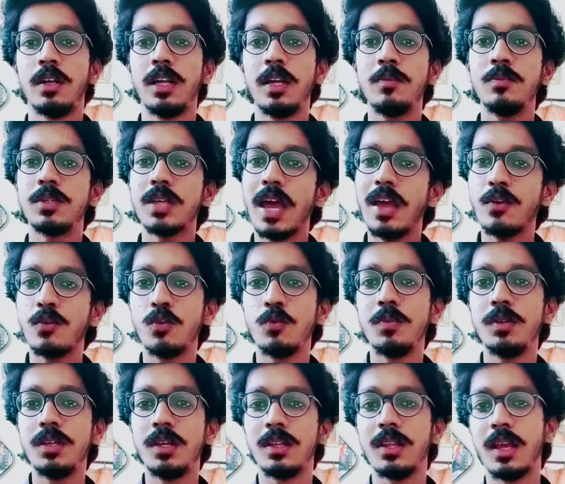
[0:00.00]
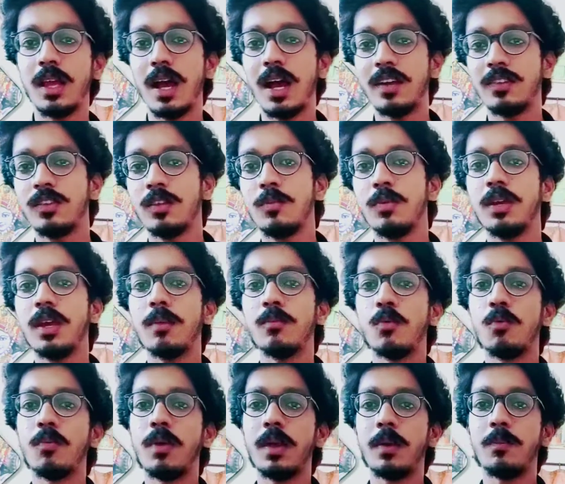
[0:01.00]
टीम चाहे कोई भी जीते आर या
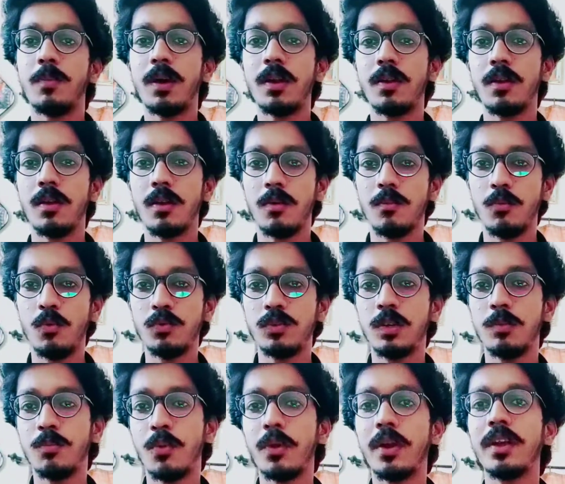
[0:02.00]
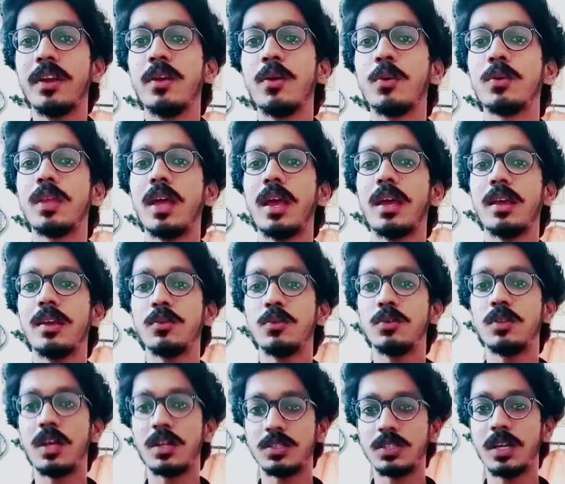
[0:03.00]
मुंबई पर मोस्ट इंपॉर्टेंट ये होता है कि जो
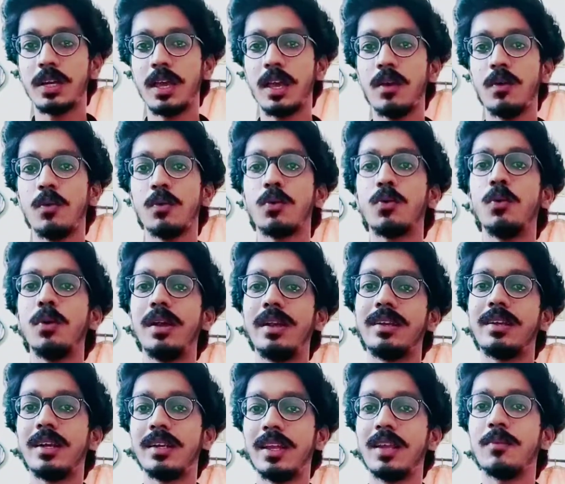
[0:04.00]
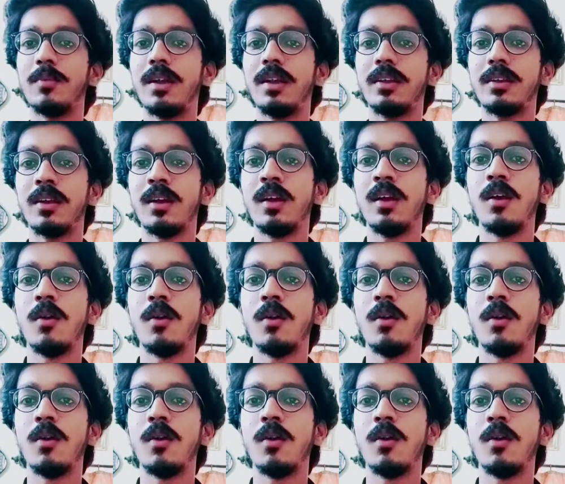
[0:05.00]
दर्शक हैं उनको इंटरटेनमेंट